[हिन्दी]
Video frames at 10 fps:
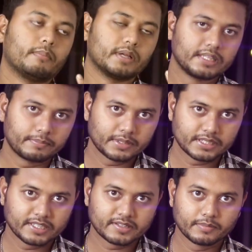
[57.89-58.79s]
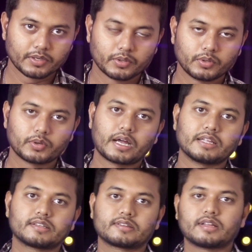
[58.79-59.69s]
मध्य प्रदेश में हो
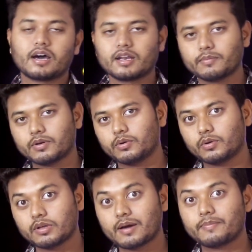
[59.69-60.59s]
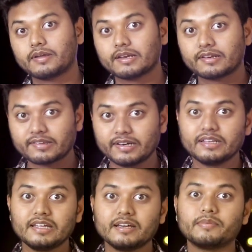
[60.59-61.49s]
राजस्थान में हो या फिर
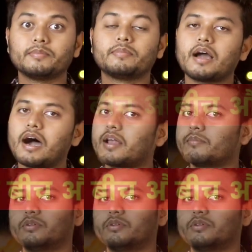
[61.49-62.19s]
रिसेंटली अभी बिहार में